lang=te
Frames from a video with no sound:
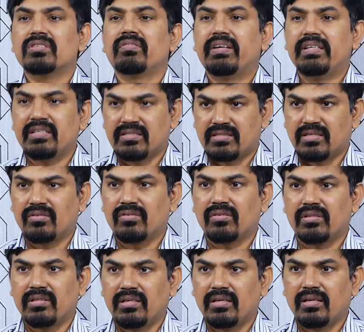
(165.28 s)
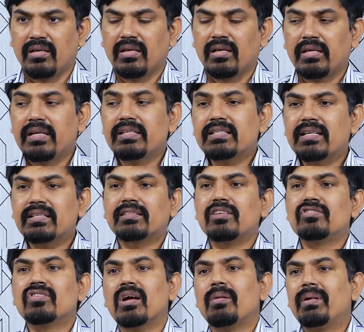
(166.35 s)
కోసం వెయిట్ చేస్తూ ఉంటుంది ఇన్సైడర్
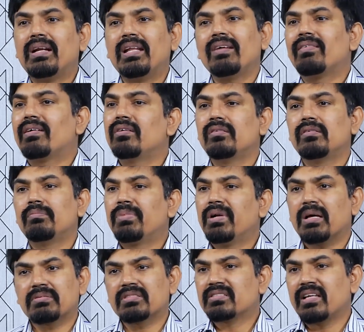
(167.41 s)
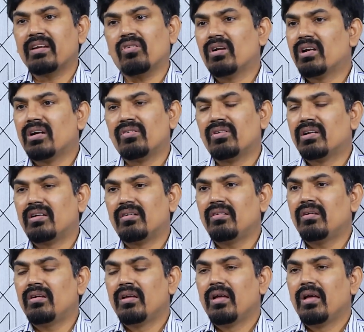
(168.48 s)
తెలుసు కాబట్టి వాళ్ళు పుట్ ఆప్షన్స్ అయి కొంటా ఉంటారు
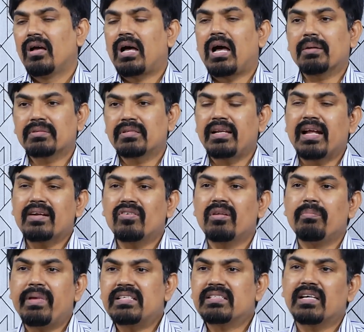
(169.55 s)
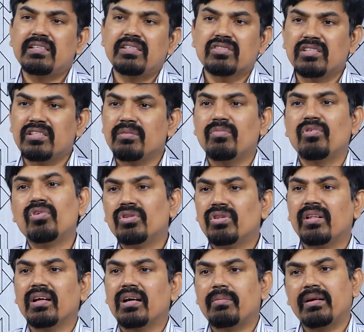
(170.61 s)
ఆప్షన్ యాక్టివిటీ బేస్గా తీసుకుని ఇది మూవ్
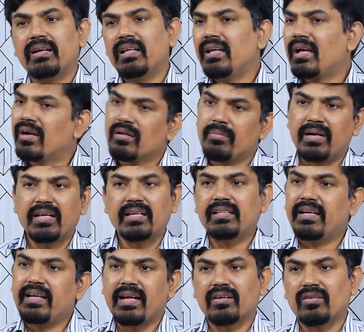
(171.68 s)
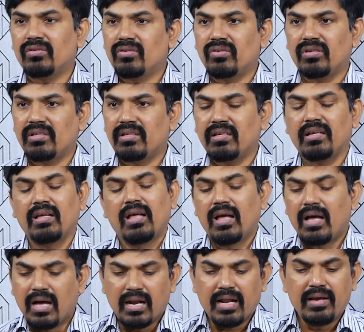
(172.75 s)
అవుతుంది కాబట్టి ఆటోమేటిక్గా ఇది రియాక్ట్ అవుతుంటుంది
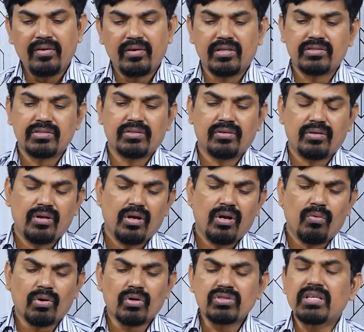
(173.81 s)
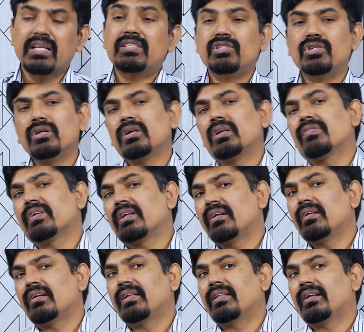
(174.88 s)
అలా ఉండొచ్చు ఒక్కోసారి
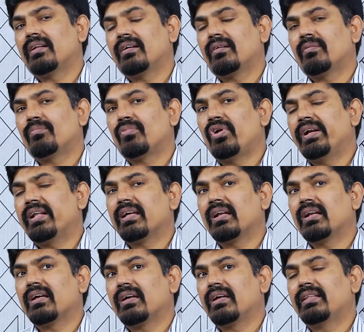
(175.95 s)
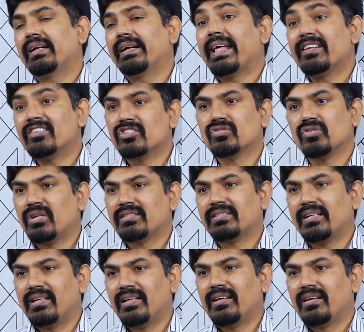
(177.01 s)
జియోగ్రాఫికల్లో ఏదైనా పొలిటికల్గా ఏదైనా టెన్షన్స్ ఉన్నా
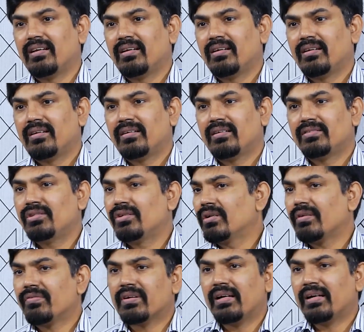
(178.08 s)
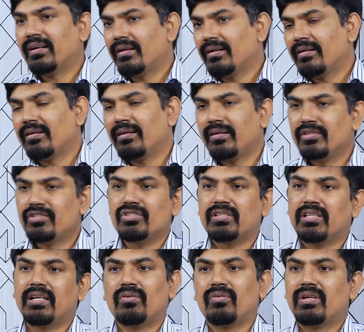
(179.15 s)
సరే జియోగ్రాఫికల్ ఇష్యూస్
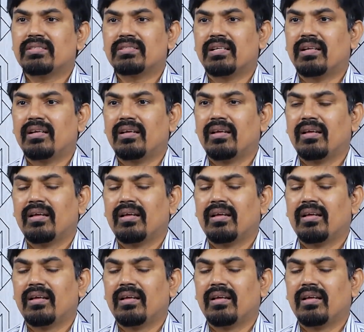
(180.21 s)
ఏదైనా ఉన్నా సరే